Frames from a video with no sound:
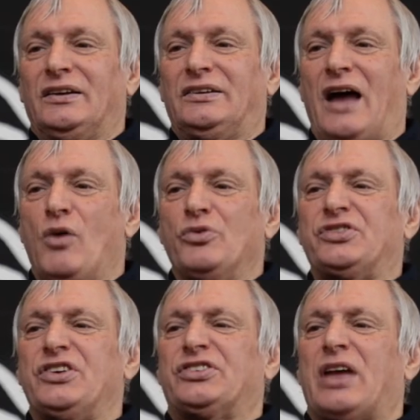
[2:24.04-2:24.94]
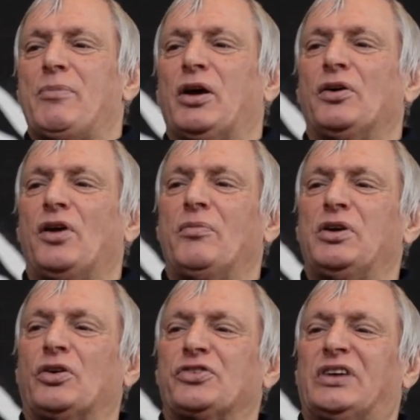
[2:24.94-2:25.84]
da un sistema
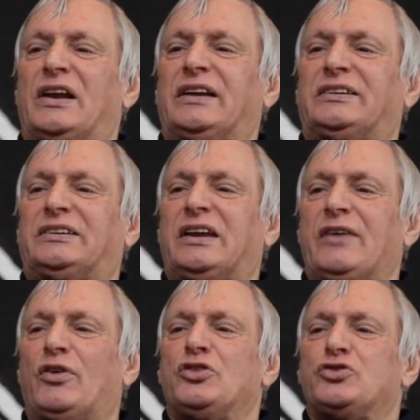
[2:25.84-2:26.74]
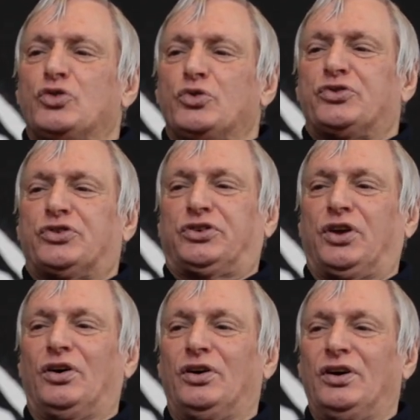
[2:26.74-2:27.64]
economico selettivo e
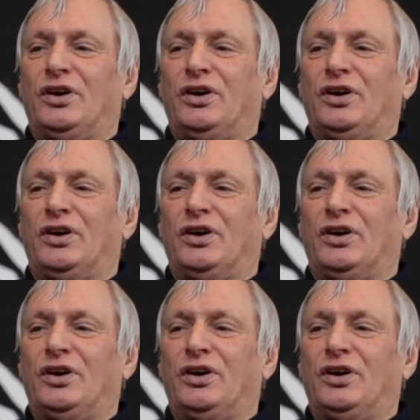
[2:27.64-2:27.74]
ingiusto